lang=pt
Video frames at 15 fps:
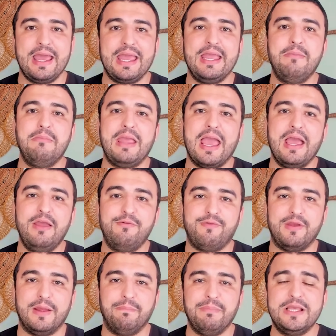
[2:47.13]

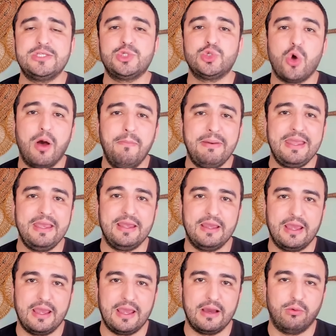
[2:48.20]
MRV. E sobre
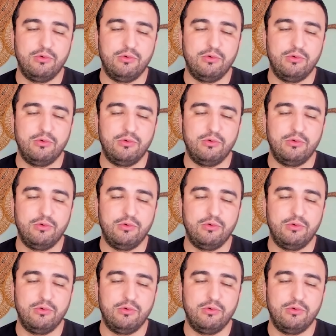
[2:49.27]
é,